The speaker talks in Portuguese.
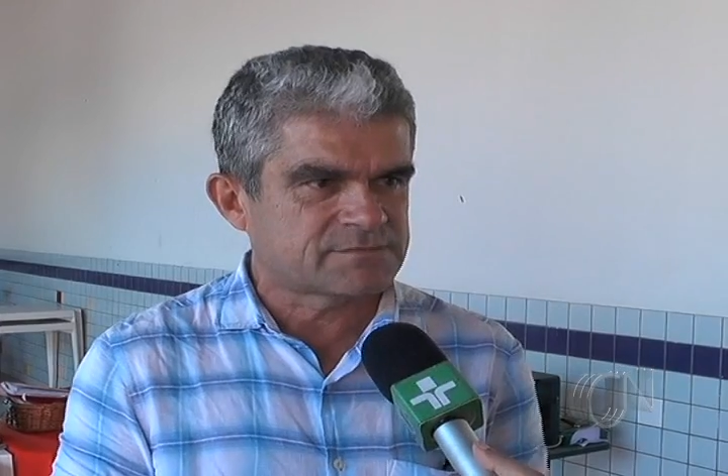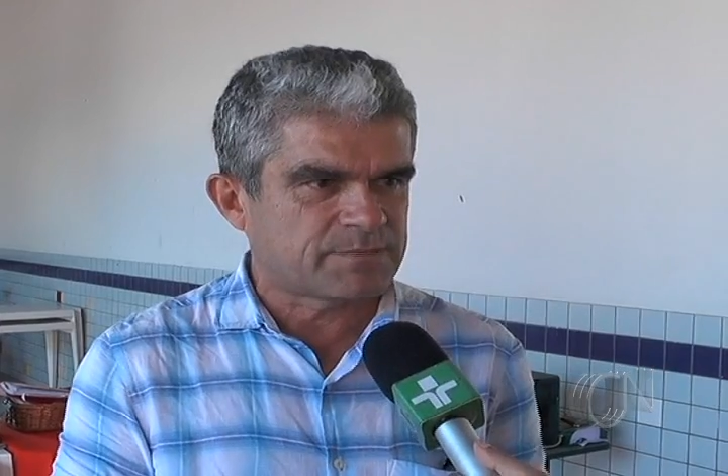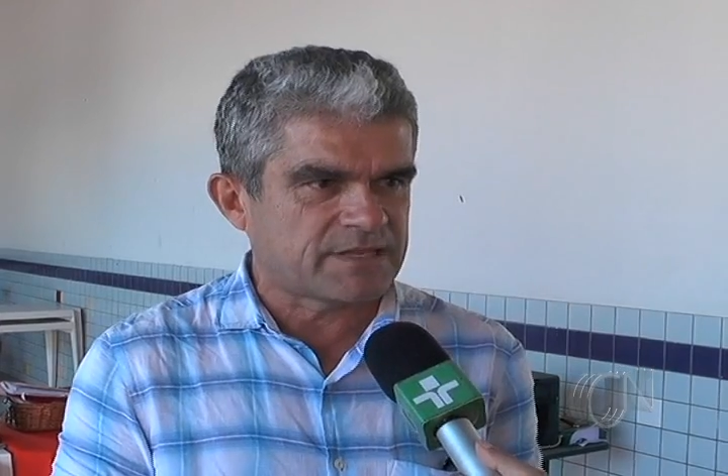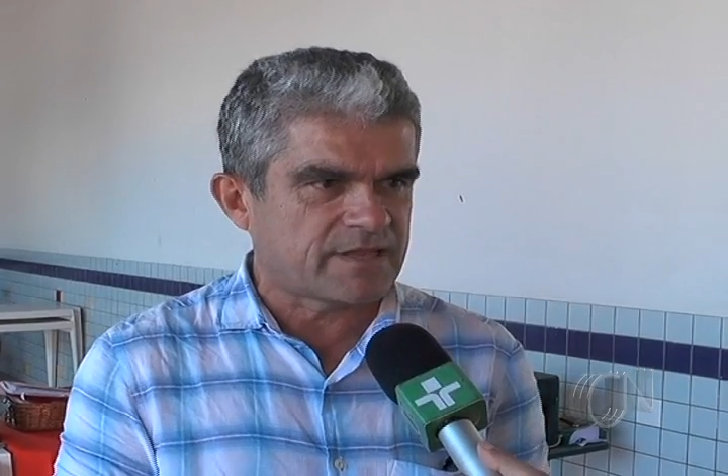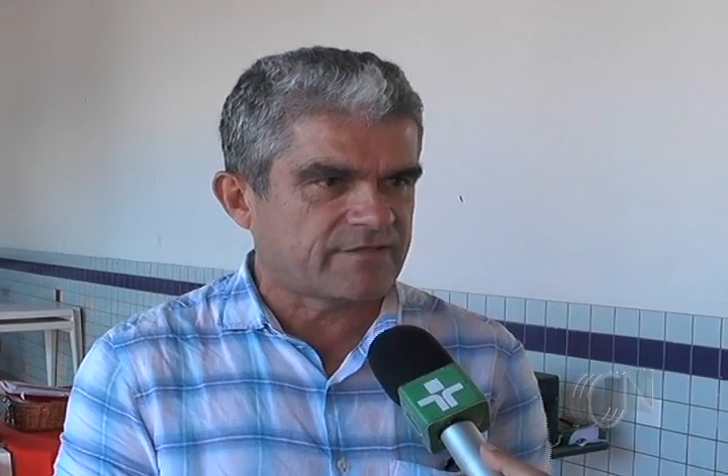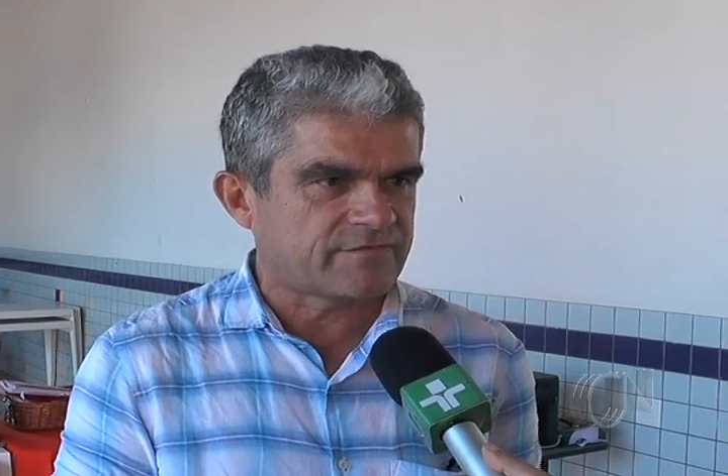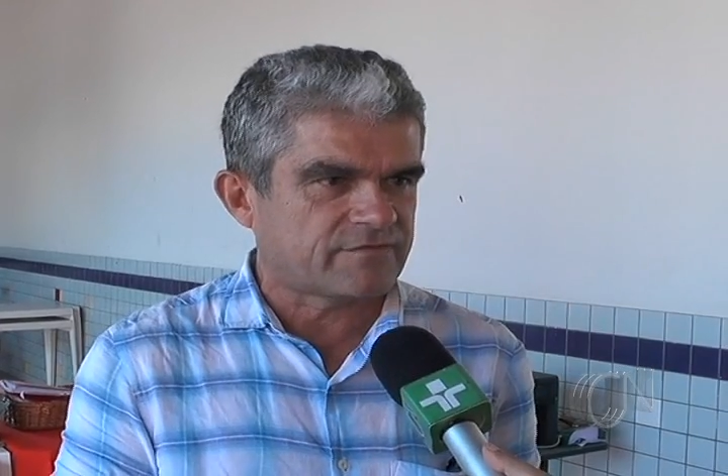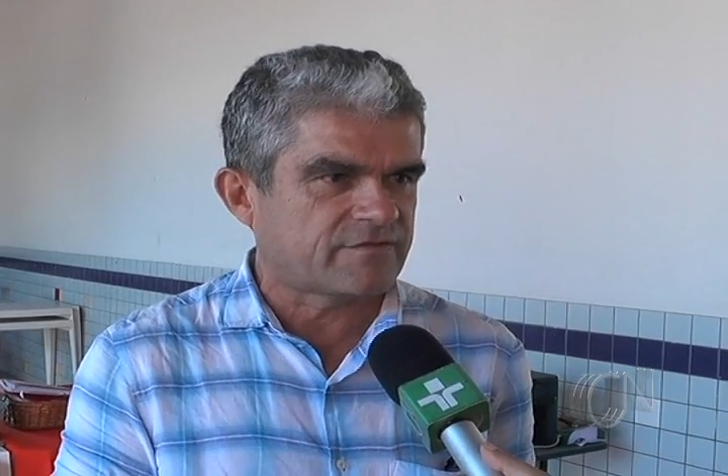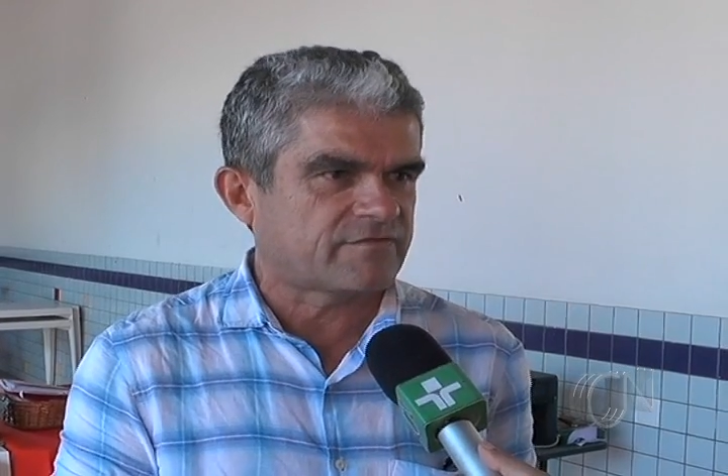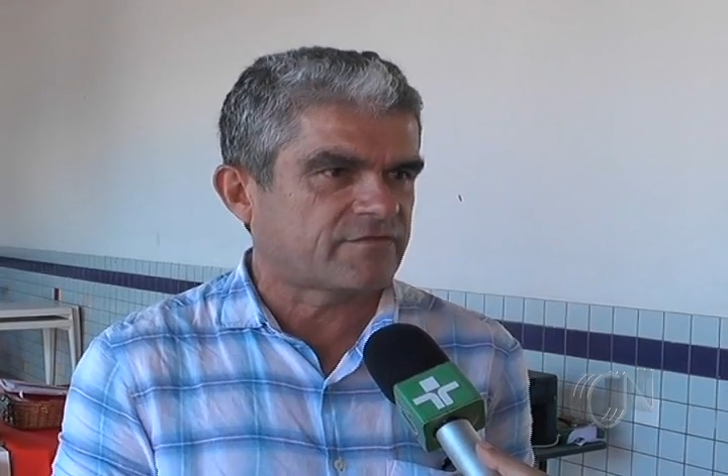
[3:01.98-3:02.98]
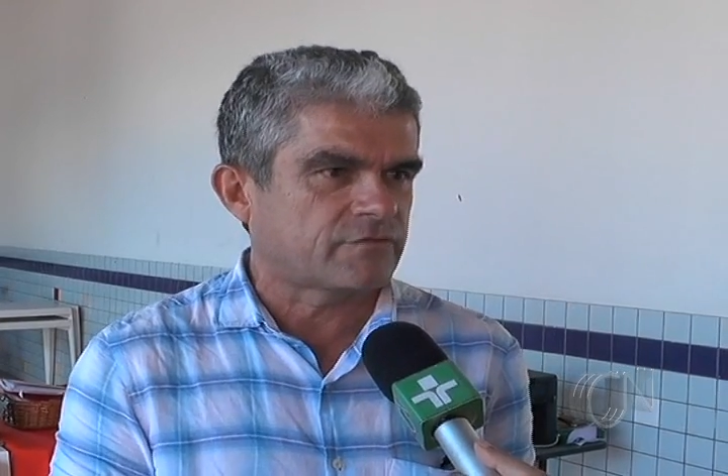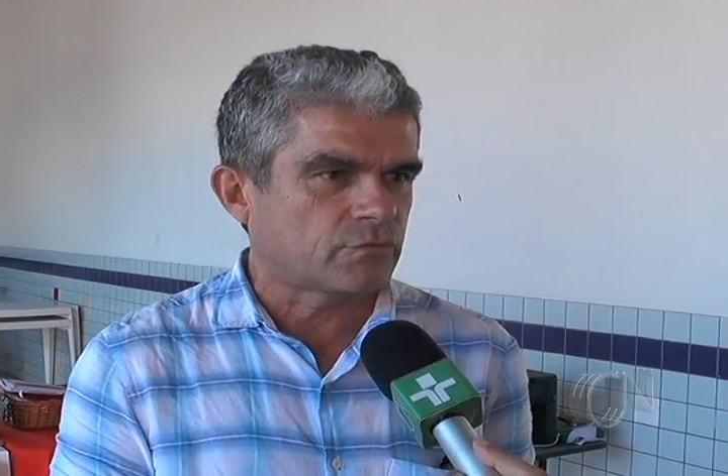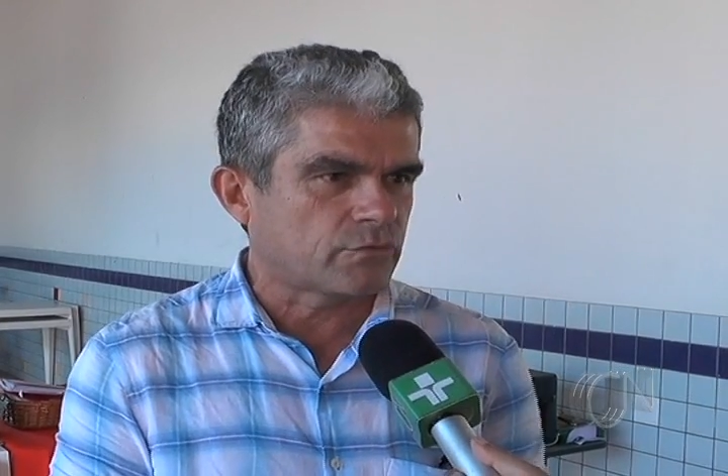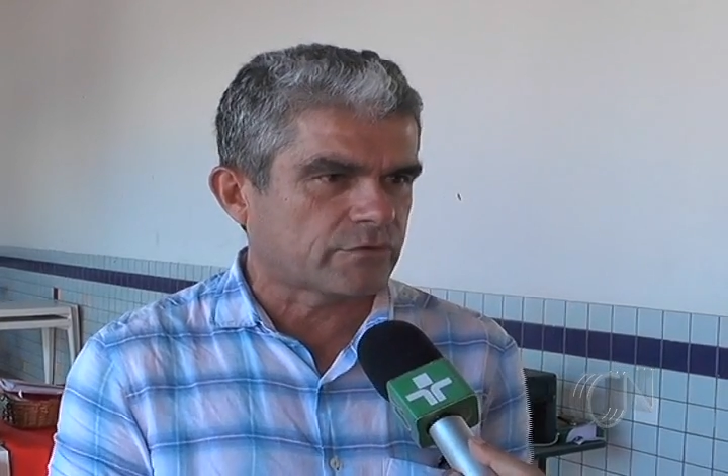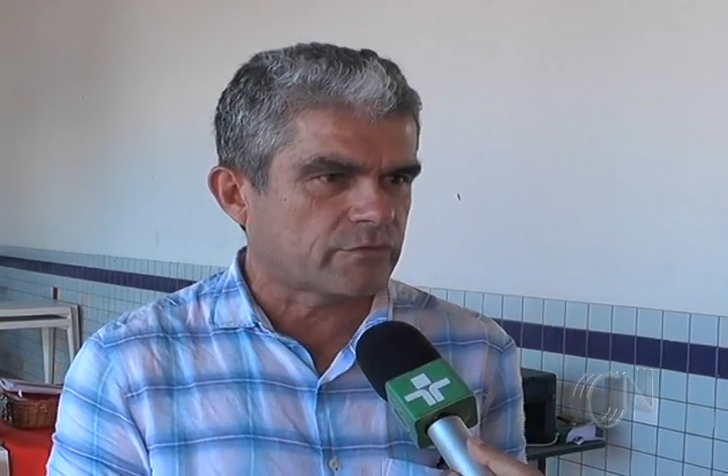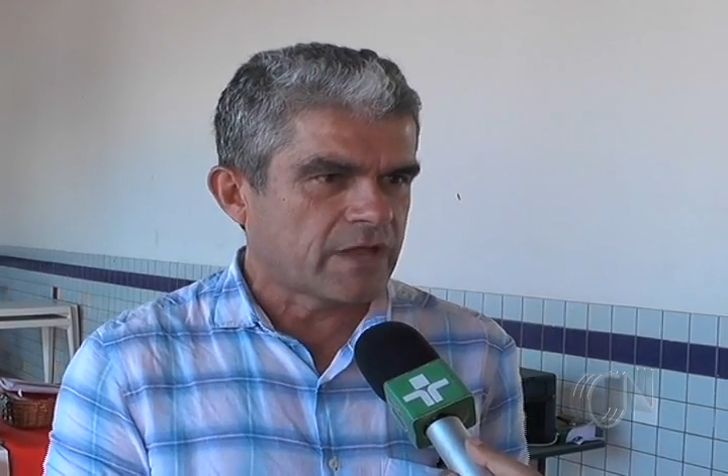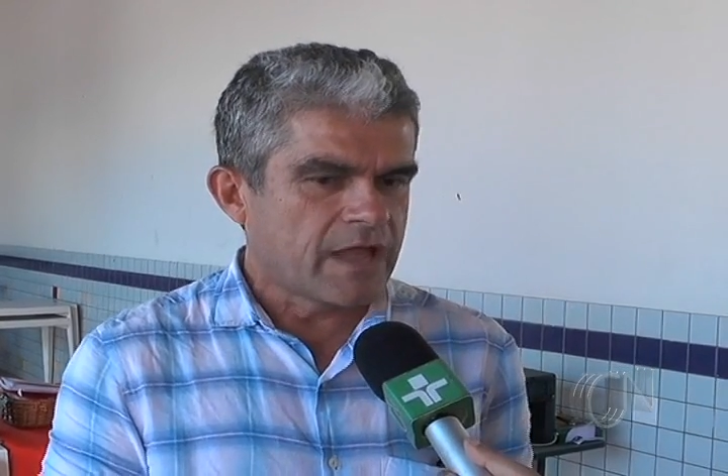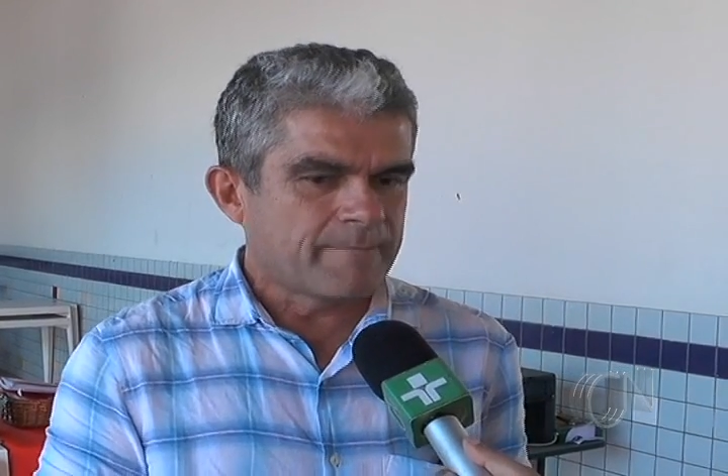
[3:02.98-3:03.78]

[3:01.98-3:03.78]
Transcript: experiências desse núcleo